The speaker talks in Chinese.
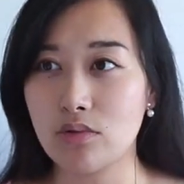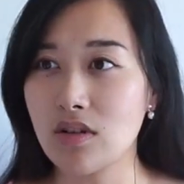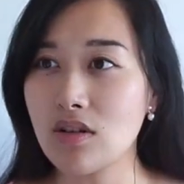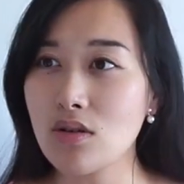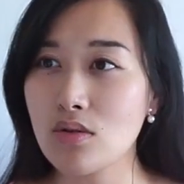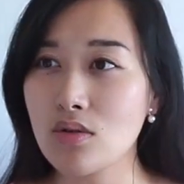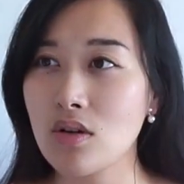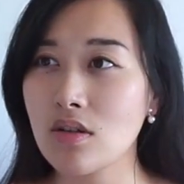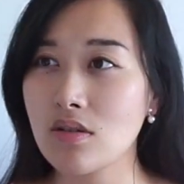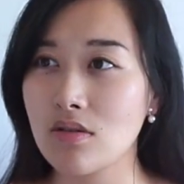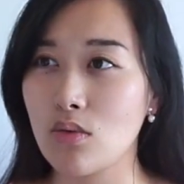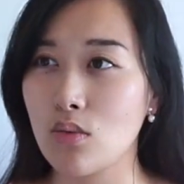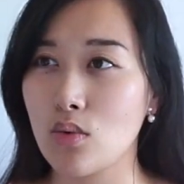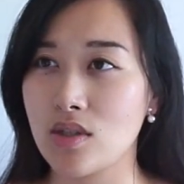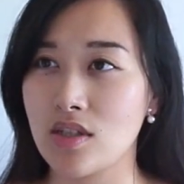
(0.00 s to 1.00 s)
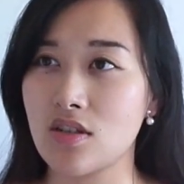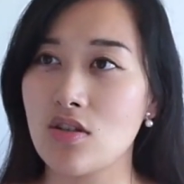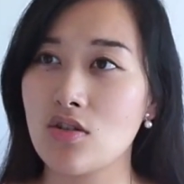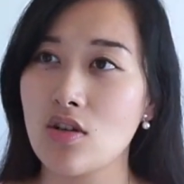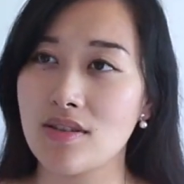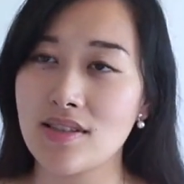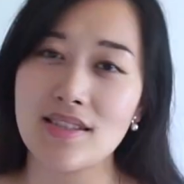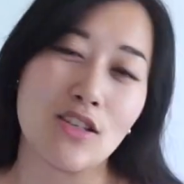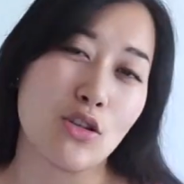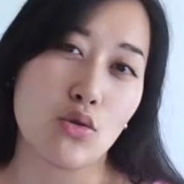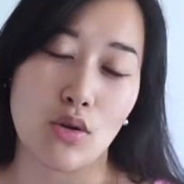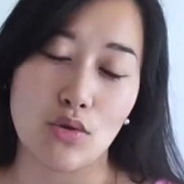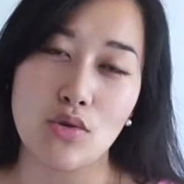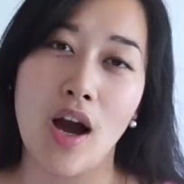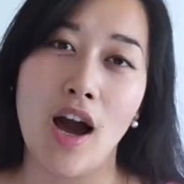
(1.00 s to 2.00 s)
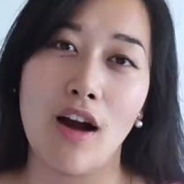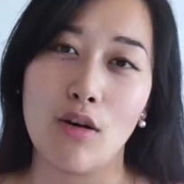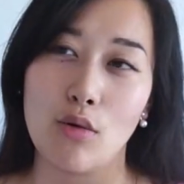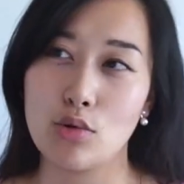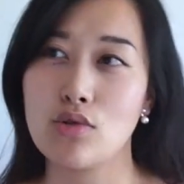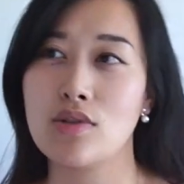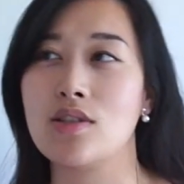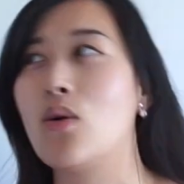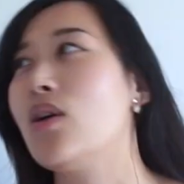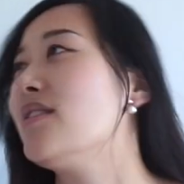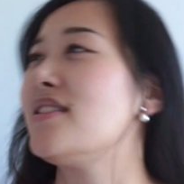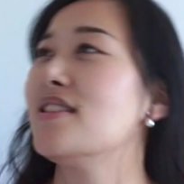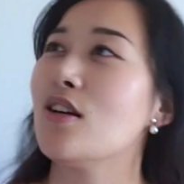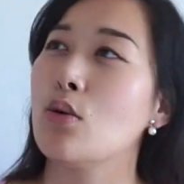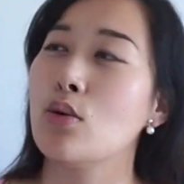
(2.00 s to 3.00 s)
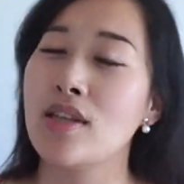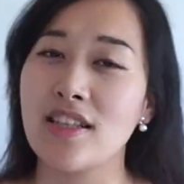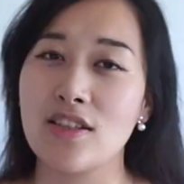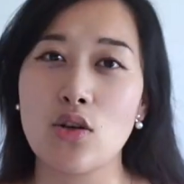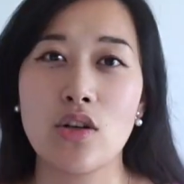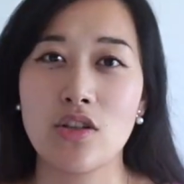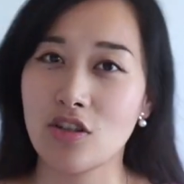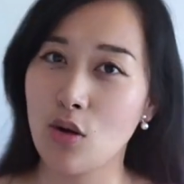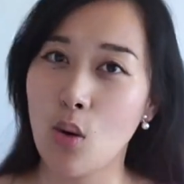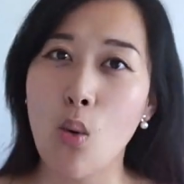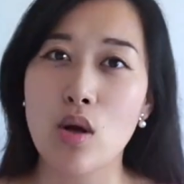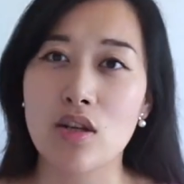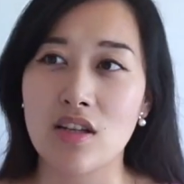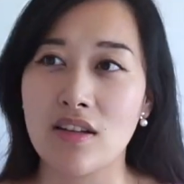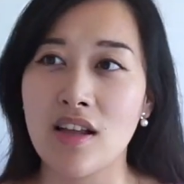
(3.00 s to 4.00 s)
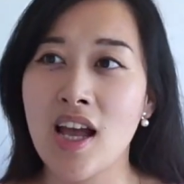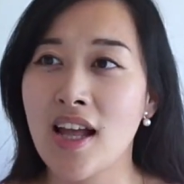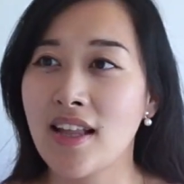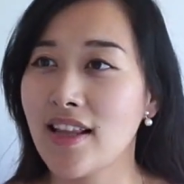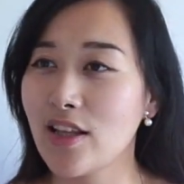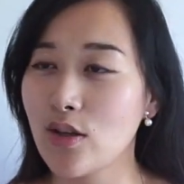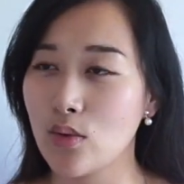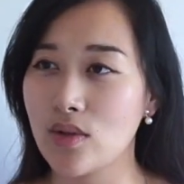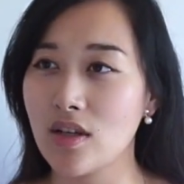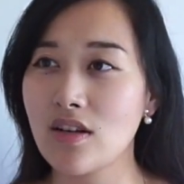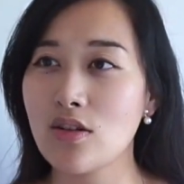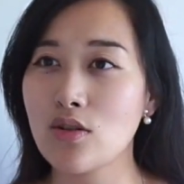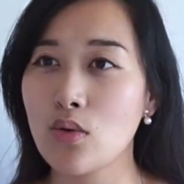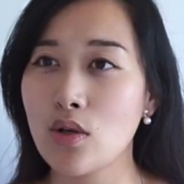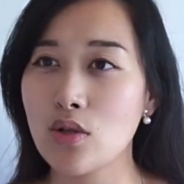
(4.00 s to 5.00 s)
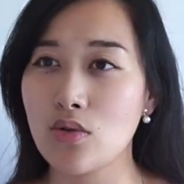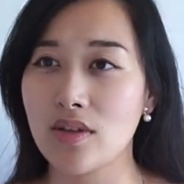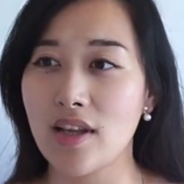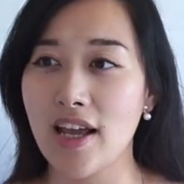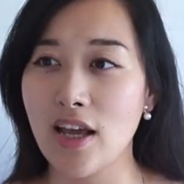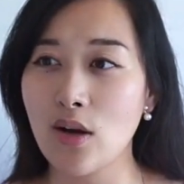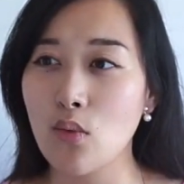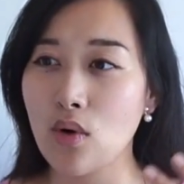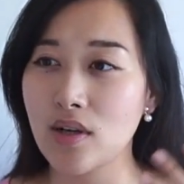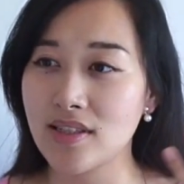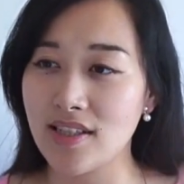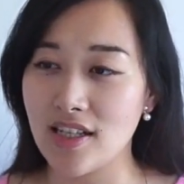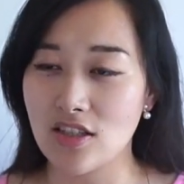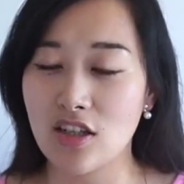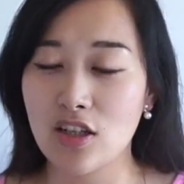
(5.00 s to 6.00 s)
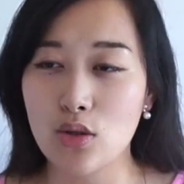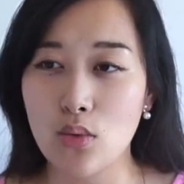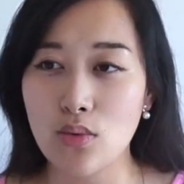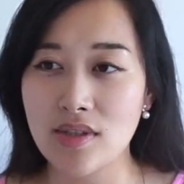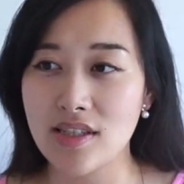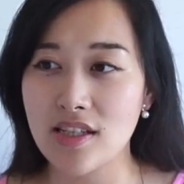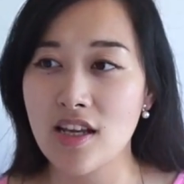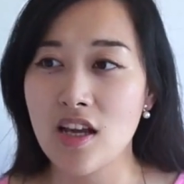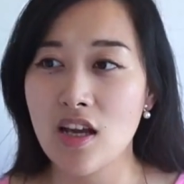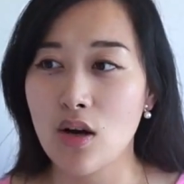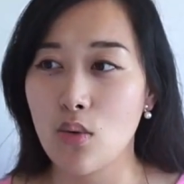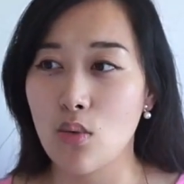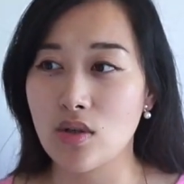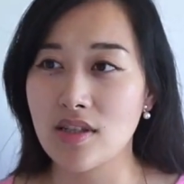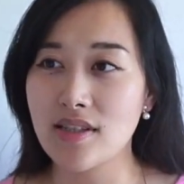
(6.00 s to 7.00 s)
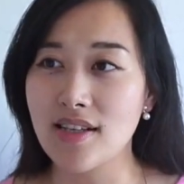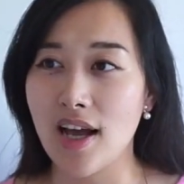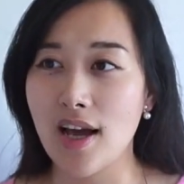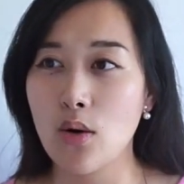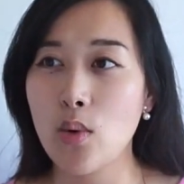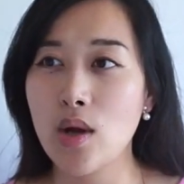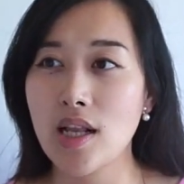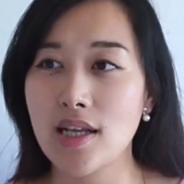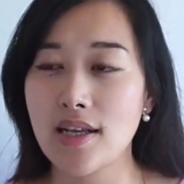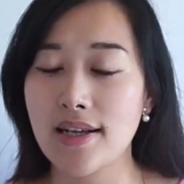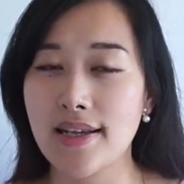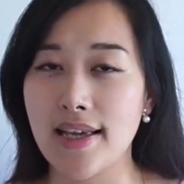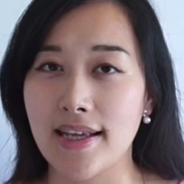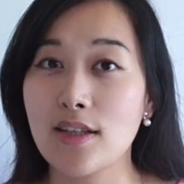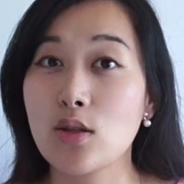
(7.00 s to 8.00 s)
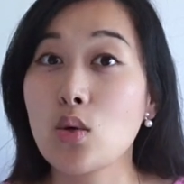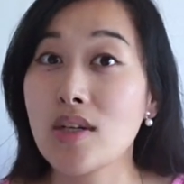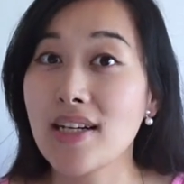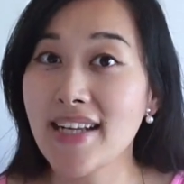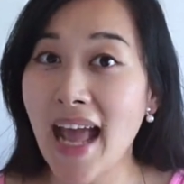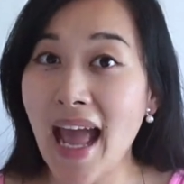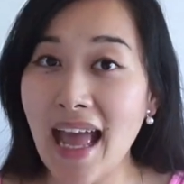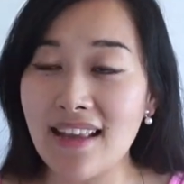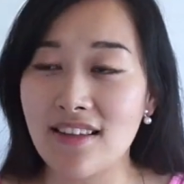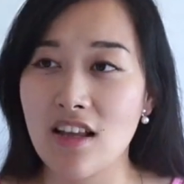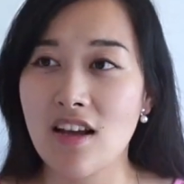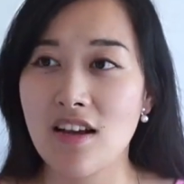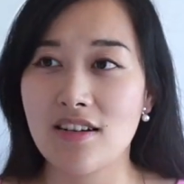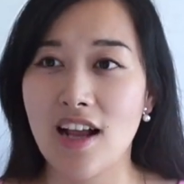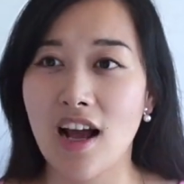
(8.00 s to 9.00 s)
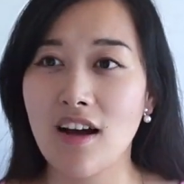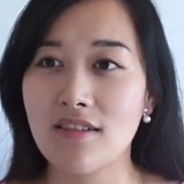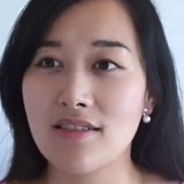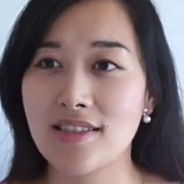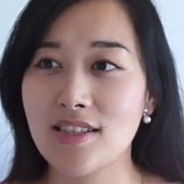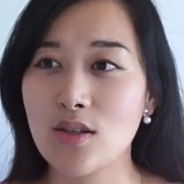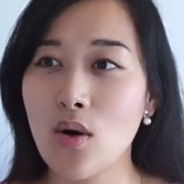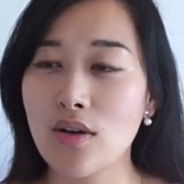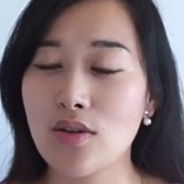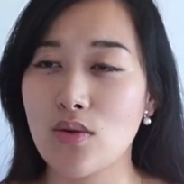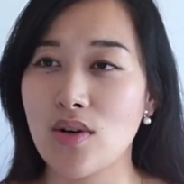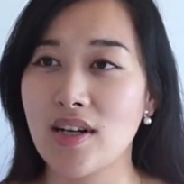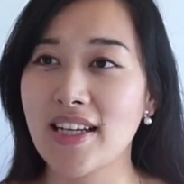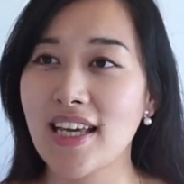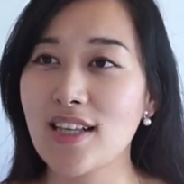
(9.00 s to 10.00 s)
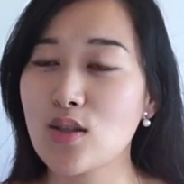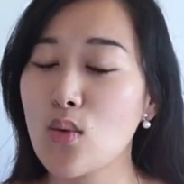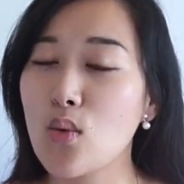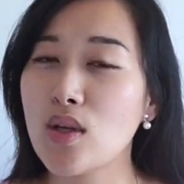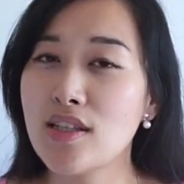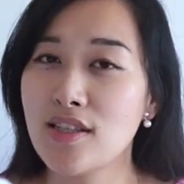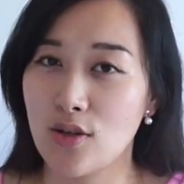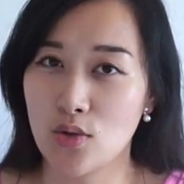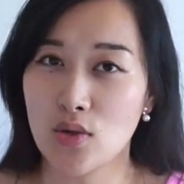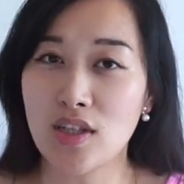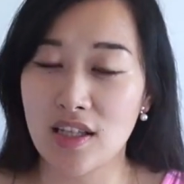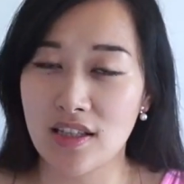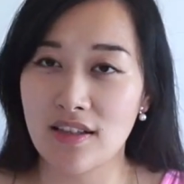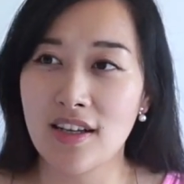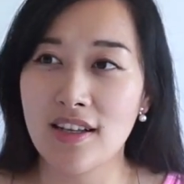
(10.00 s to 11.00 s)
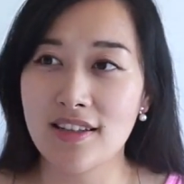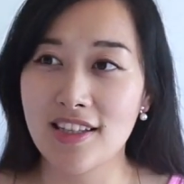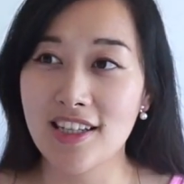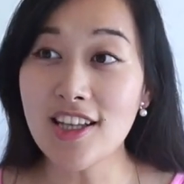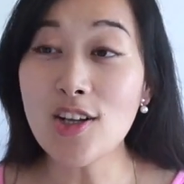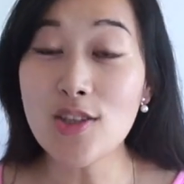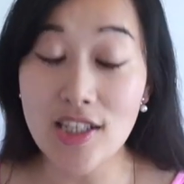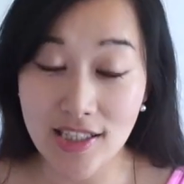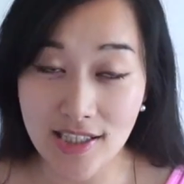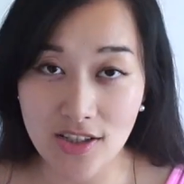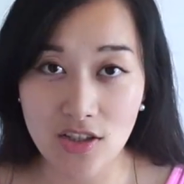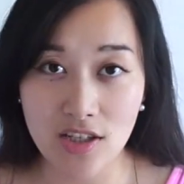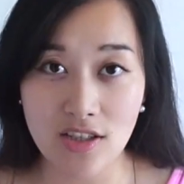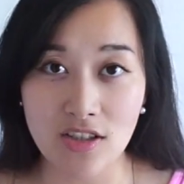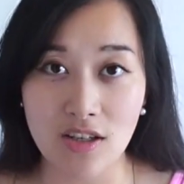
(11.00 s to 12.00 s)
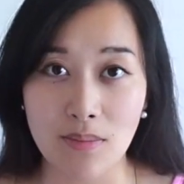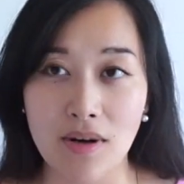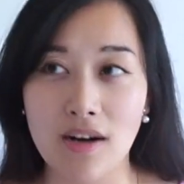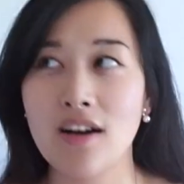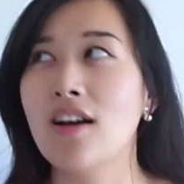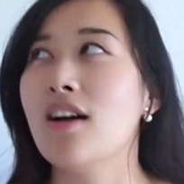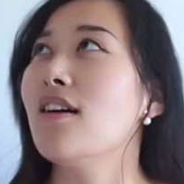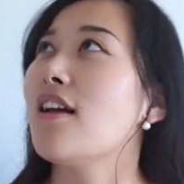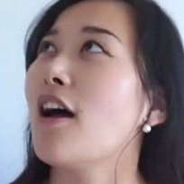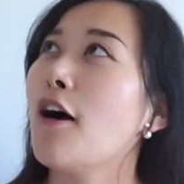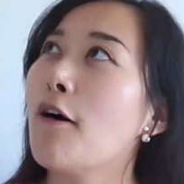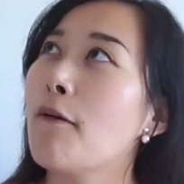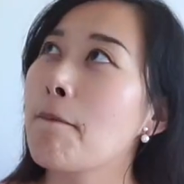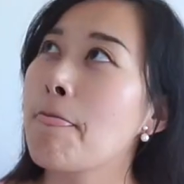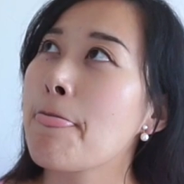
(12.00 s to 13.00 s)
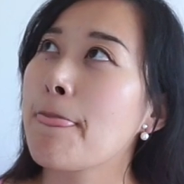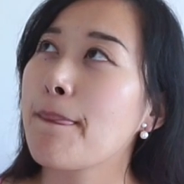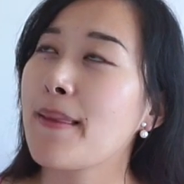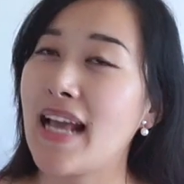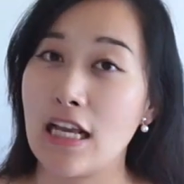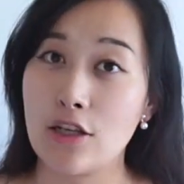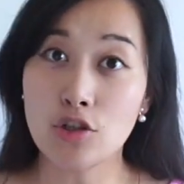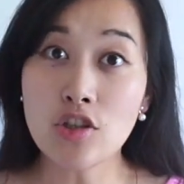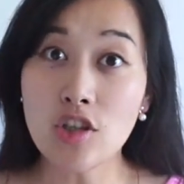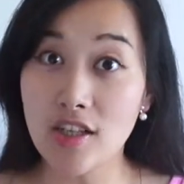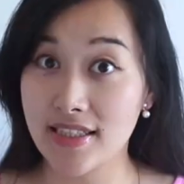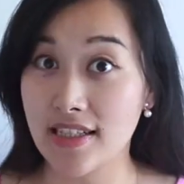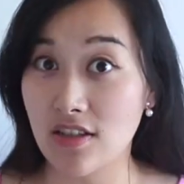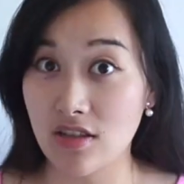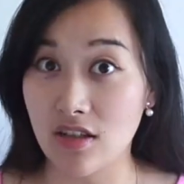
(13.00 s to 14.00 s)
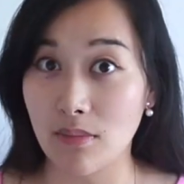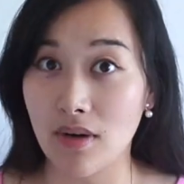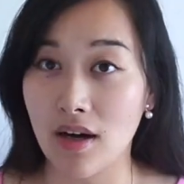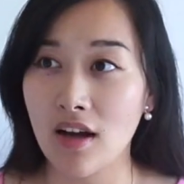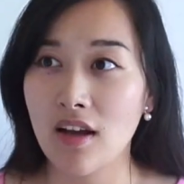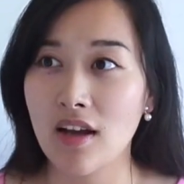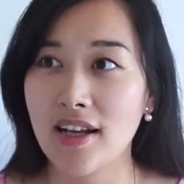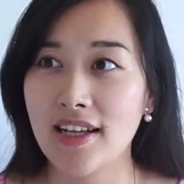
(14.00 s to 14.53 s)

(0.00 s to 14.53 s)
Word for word: 有的人说我其实只要自己爽就好了，我就喜欢写，我 enjoy 这个过程。那有的人就会觉得，哎，我写这个东西，我是想要为了给更多人看，然后希望有人可以从我的小说里得到些些什么，然后感受到些什么。